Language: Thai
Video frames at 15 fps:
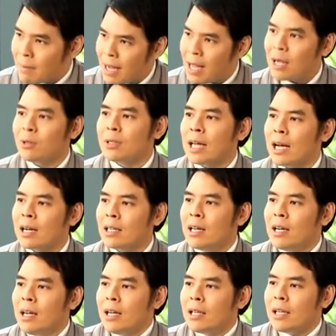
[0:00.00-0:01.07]
นมากคุณตั๊ก
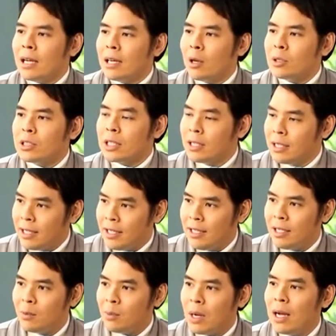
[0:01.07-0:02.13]
อย่างเราจะเคยได้
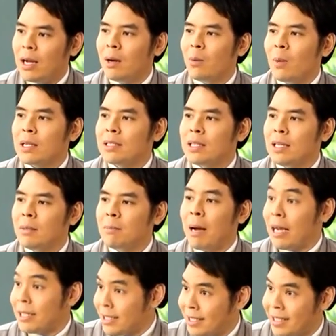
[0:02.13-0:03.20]
ยินว่าวัคซีน
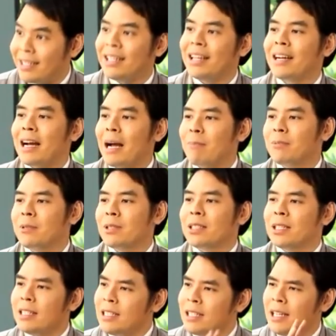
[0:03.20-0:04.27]
บางชนิดนะครับ
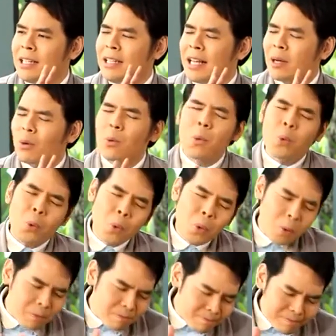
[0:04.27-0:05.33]
เคยฉีดในเด็กโอ้โห
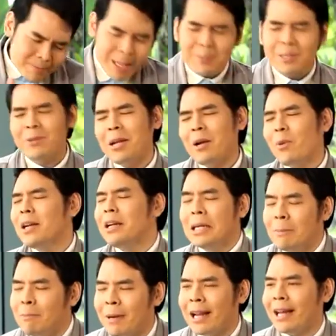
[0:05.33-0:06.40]
แทบจะเรียกว่าลื
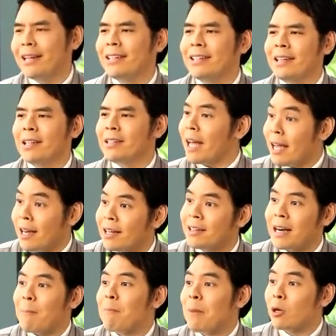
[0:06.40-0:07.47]
มไปแล้ว และถ่ายแล้ว
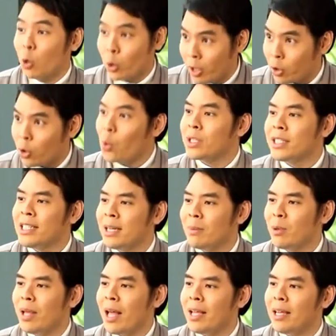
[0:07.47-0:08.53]
กลับมารณรงค์ฉีดใน
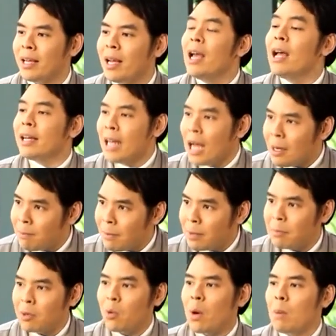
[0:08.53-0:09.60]
ผู้ใหญ่อีกนั่นเป็น
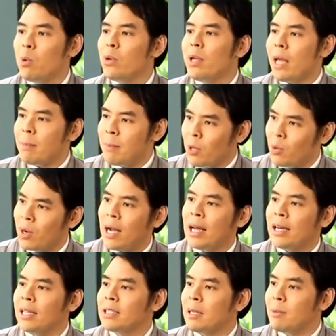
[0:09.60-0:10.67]
เพราะว่าผู้ใหญ่มีโอกาส
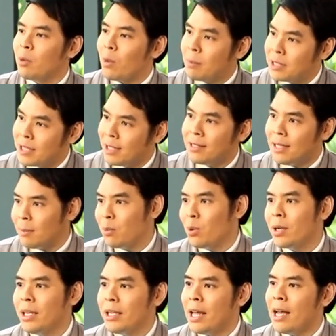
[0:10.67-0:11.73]
ที่จะมีความเสี่ยงติดพว
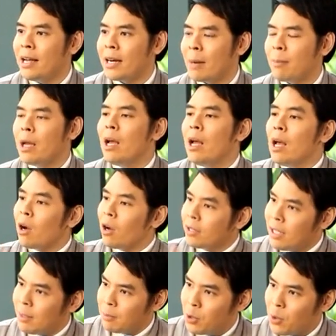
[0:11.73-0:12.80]
กนี้ได้ครับขอ
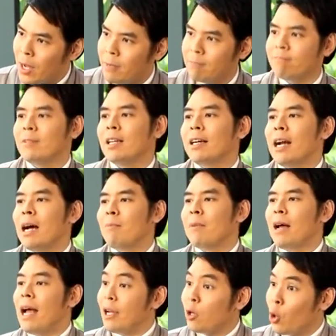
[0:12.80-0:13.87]
ติดด้วยนะครับ
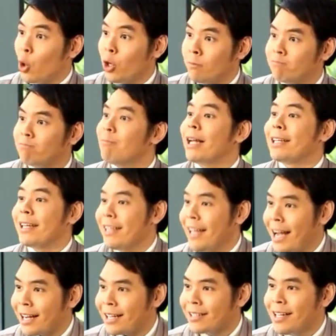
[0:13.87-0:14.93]
ไอโกรนบาดทะ
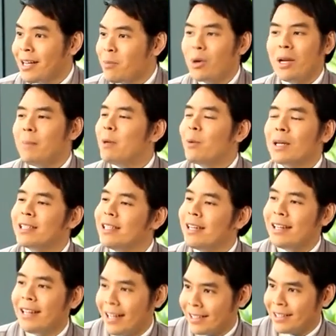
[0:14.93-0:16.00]
ยักพวกนี้เป็นวัคซีน
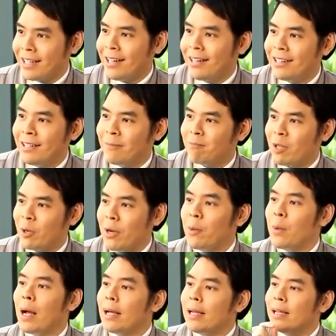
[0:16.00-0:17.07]
ในเด็กทั้งนั้นเลย เราเรีย
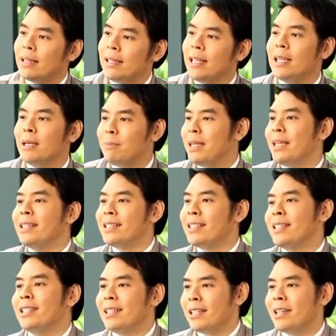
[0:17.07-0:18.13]
กว่า DPT
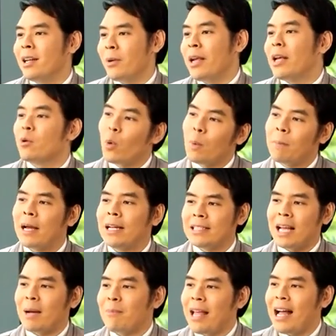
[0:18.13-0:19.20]
เราเรียกรวมกัน
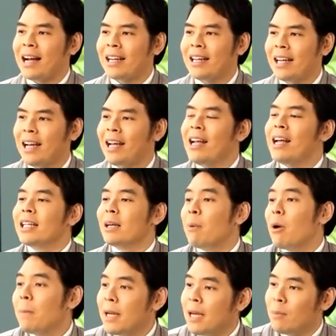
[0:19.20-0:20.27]
3 อย่างนี้นะฮะแต่
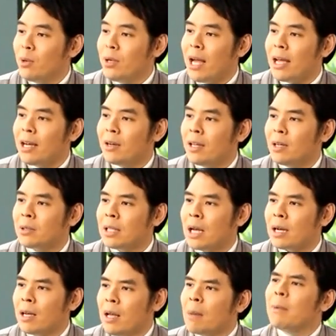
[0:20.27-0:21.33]
พอเป็นในผู้ใหญ่แล้วเนี่ยคุณตั๊
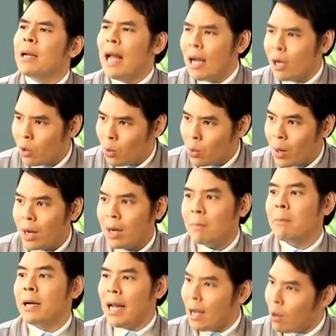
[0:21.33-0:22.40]
กมันน่ากลัว
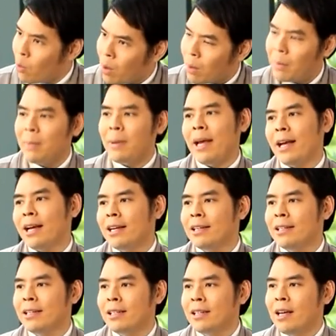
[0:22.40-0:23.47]
มันน่าห่วงไม่แพ้กัน
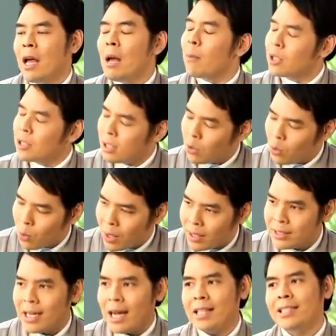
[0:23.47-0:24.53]
เลย เพราะฉะนั้นควร
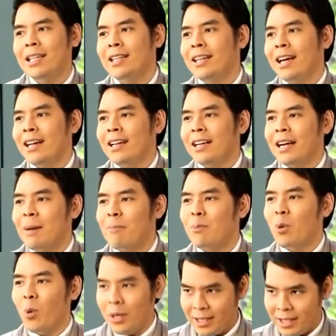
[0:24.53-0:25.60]
จะเช่นกันเลยครับ
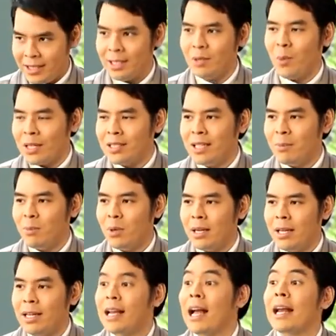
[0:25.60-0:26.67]
ควรจะฉีดวัคซีนพวก
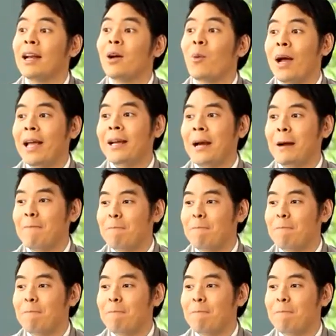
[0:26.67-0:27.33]
นี้กันเอาไว้ครับ